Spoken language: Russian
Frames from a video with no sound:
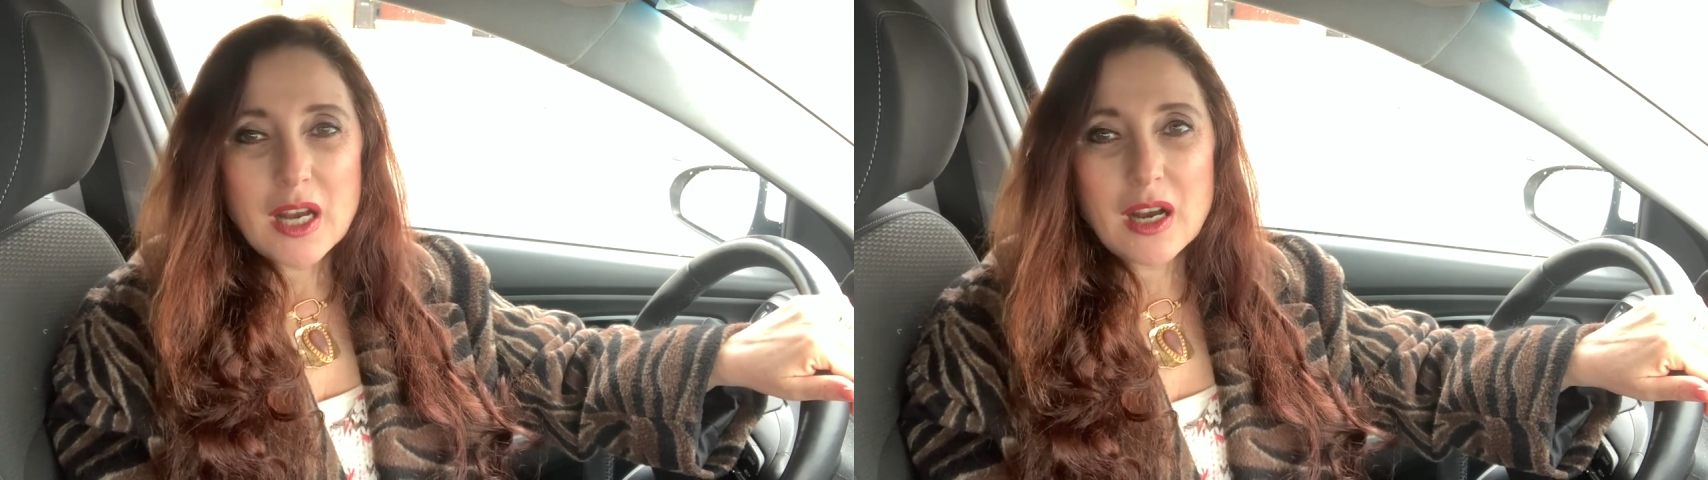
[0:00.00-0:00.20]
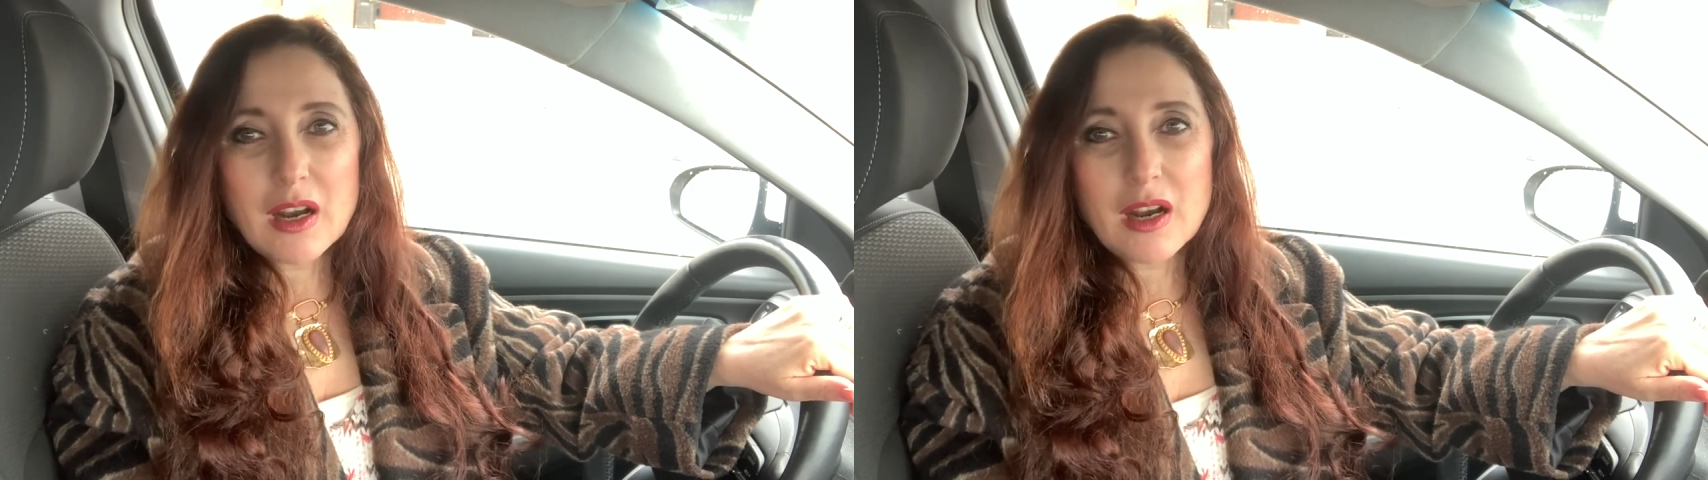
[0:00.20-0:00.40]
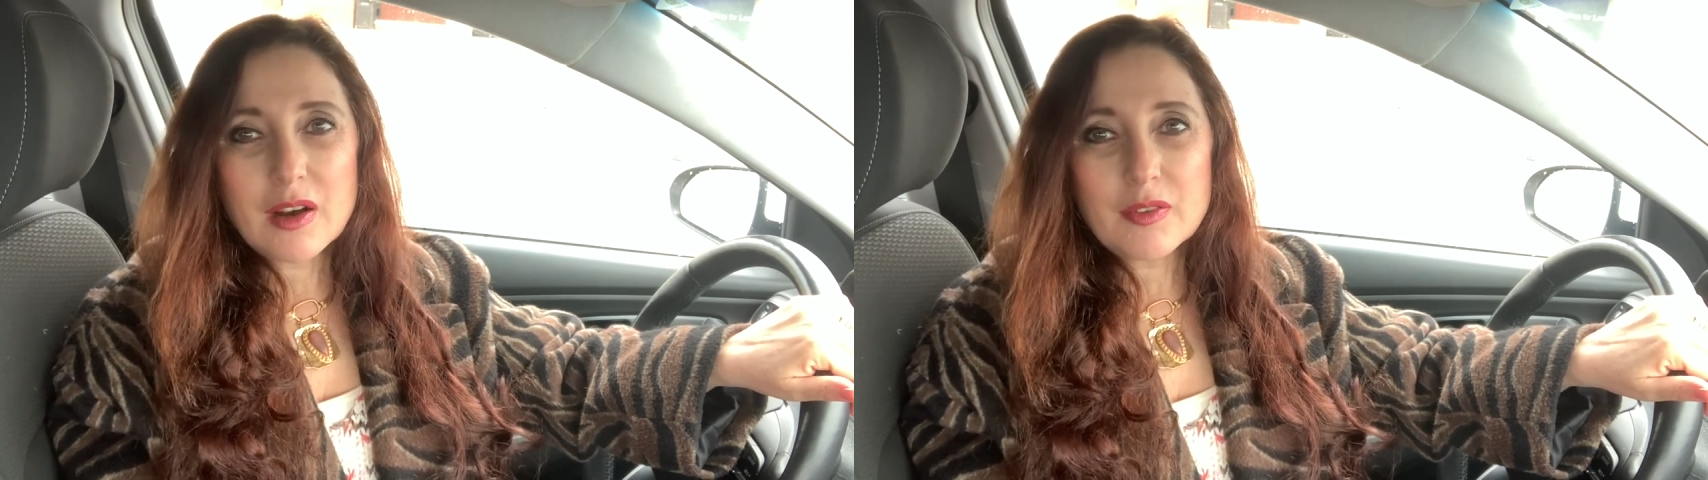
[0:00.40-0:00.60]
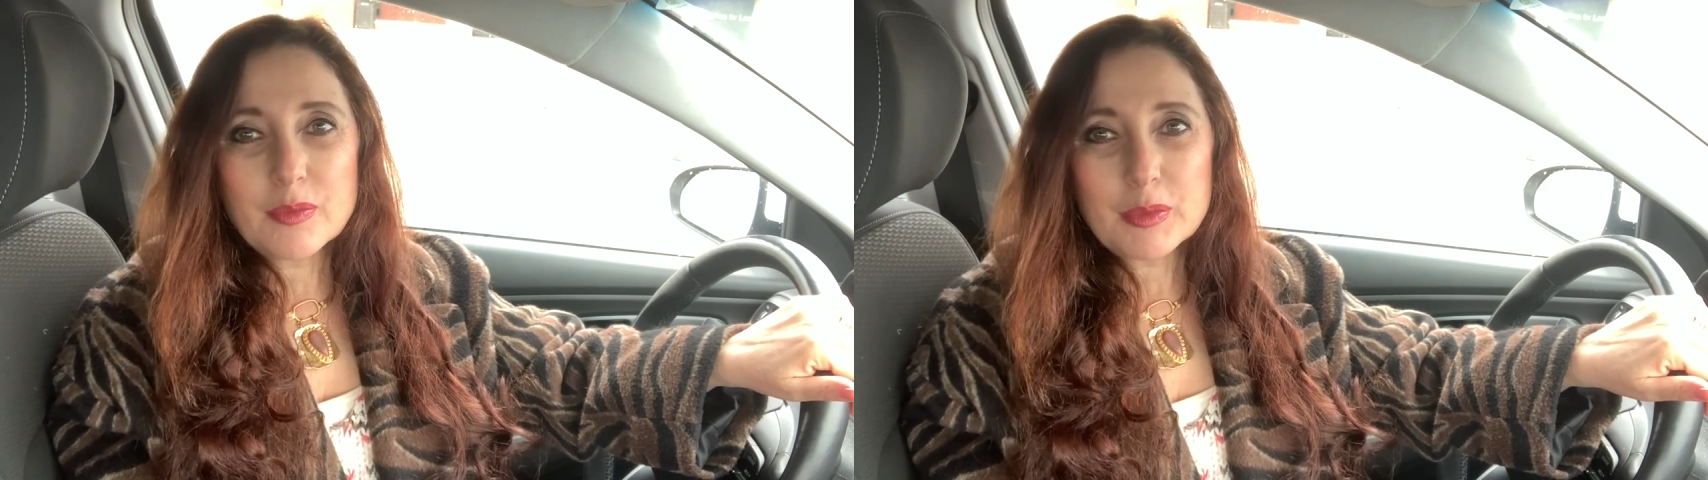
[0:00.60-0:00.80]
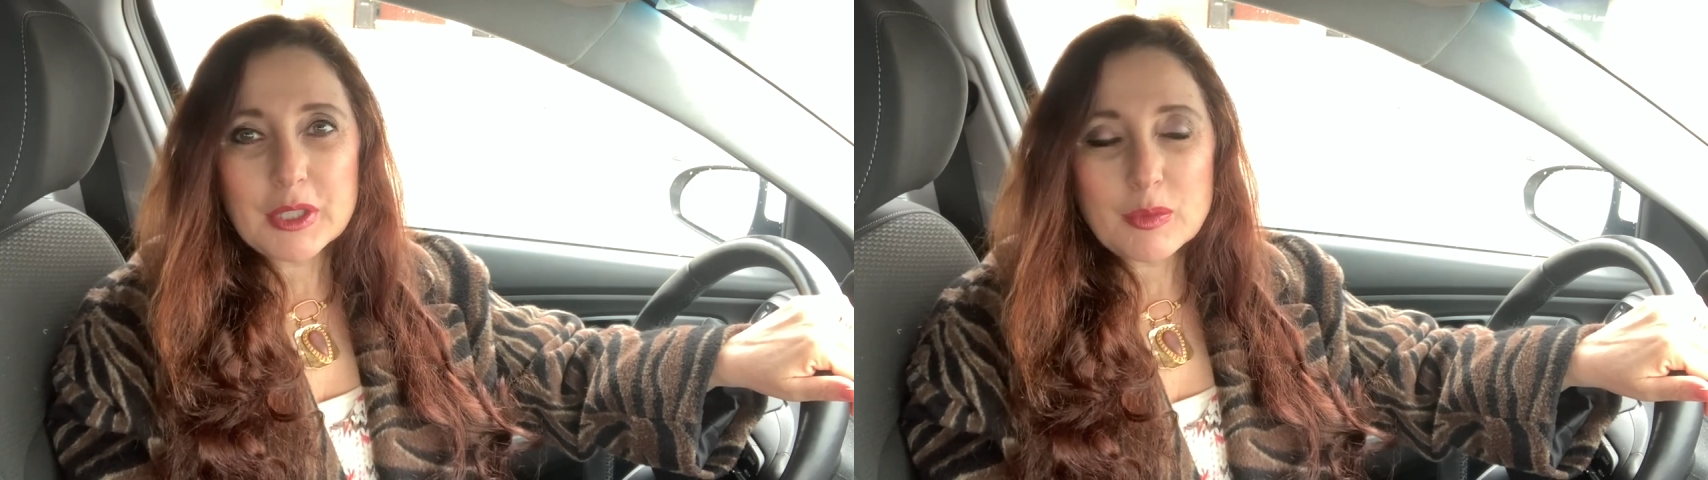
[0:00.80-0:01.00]
а,
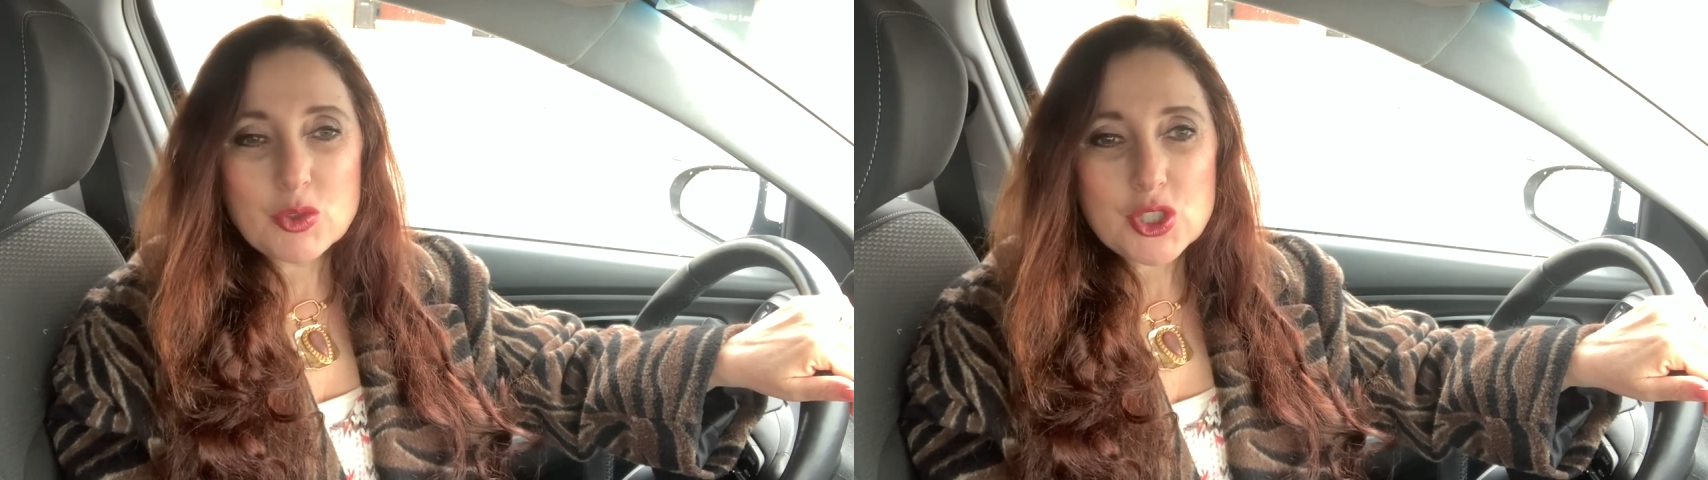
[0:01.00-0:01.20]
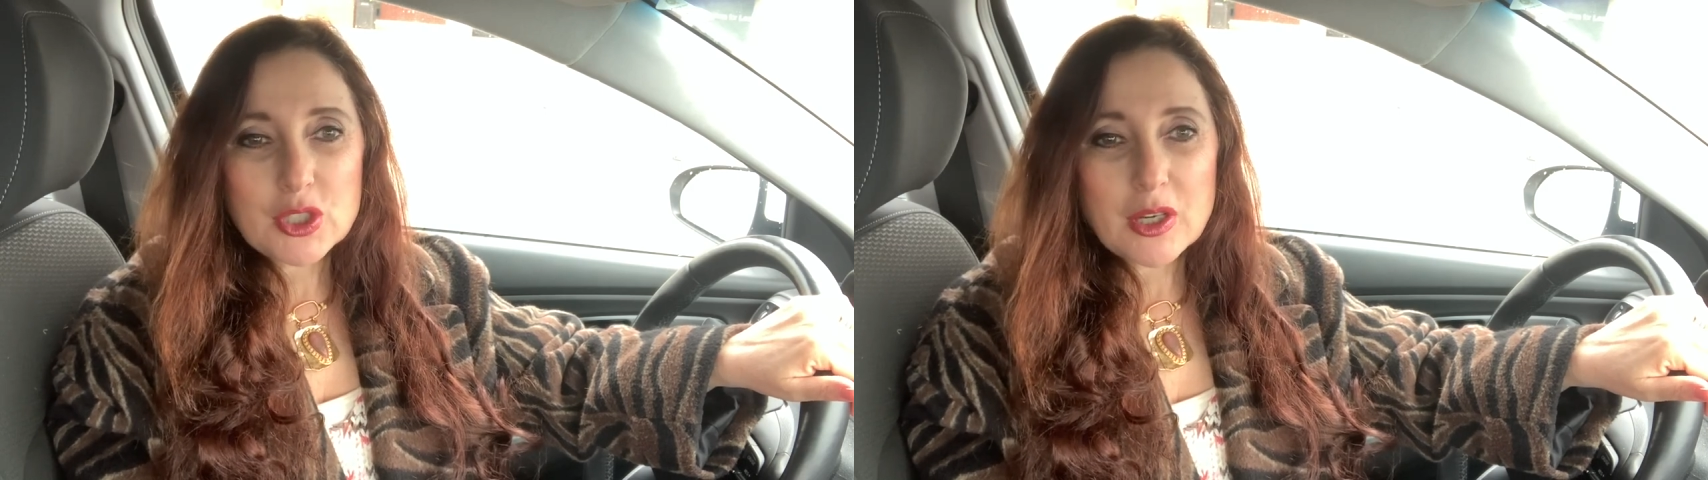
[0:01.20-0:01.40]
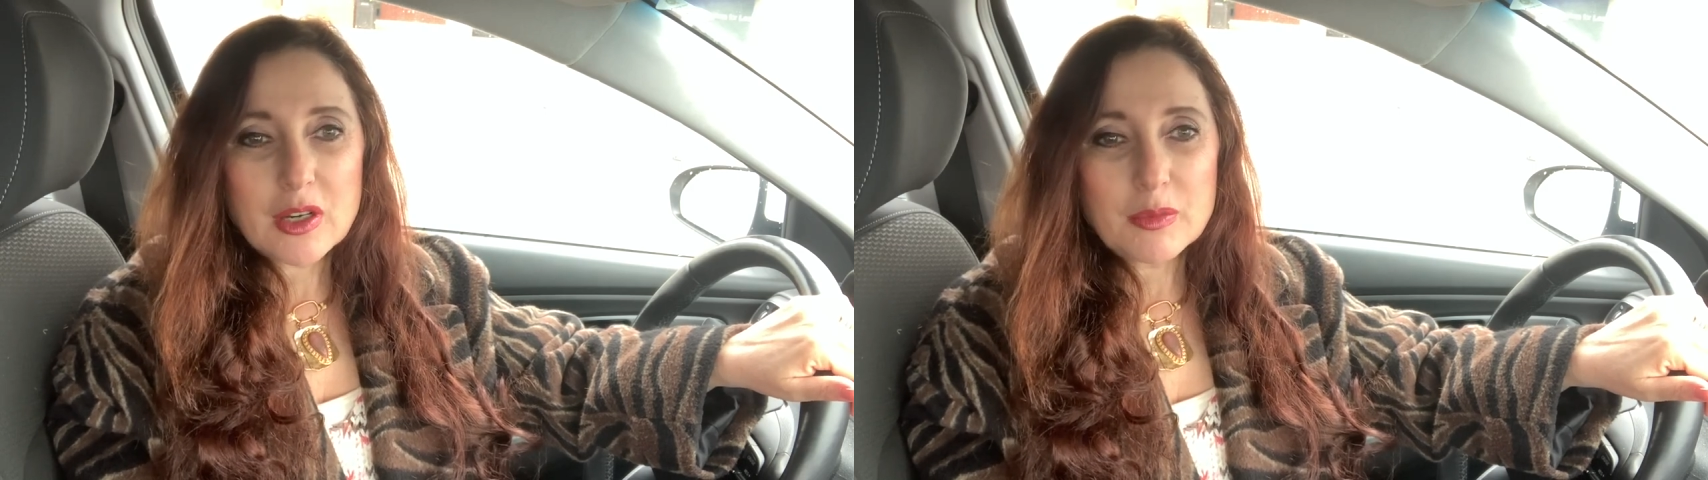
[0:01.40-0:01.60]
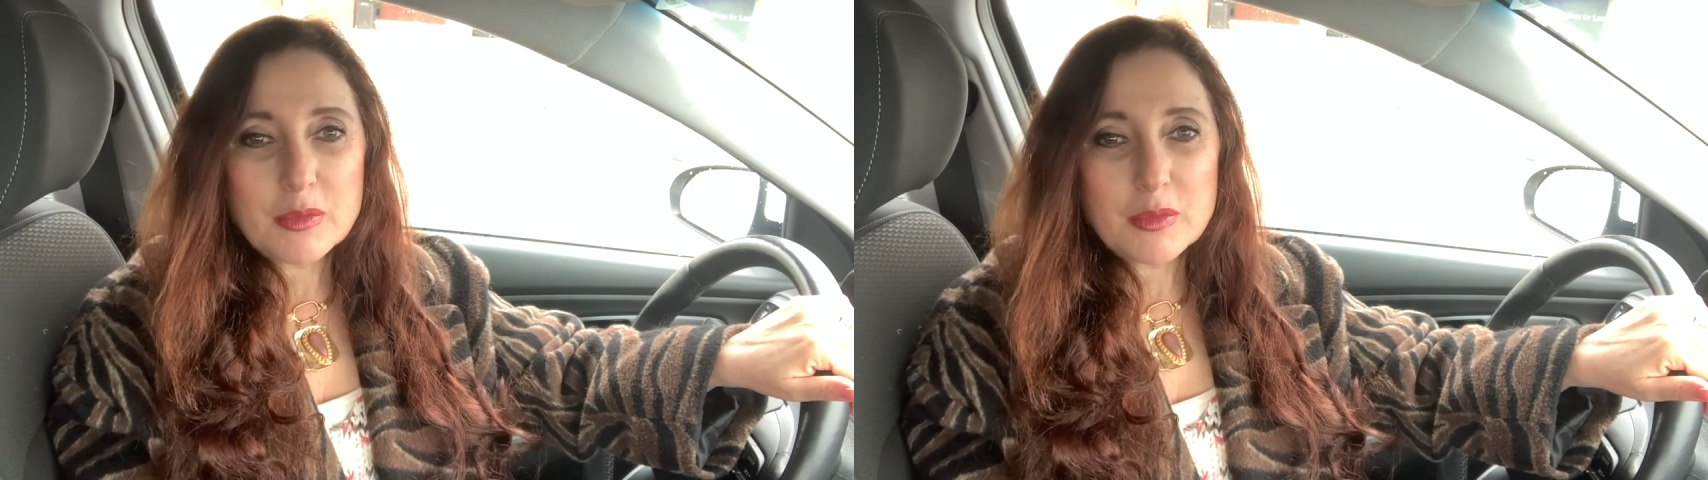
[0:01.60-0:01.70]
потому что